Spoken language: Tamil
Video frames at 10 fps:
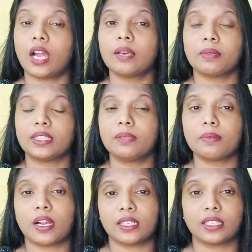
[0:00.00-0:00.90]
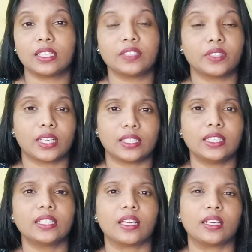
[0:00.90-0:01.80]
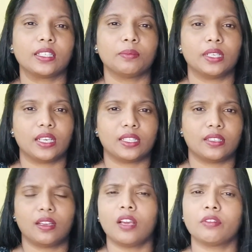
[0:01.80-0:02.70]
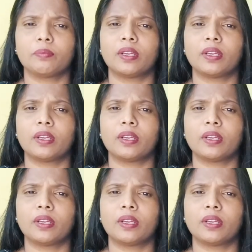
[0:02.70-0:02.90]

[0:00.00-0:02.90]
ஆனால் மற்ற பாடங்களில் இவருக்கு அதிக நாட்டம் இல்லாதனால அவர்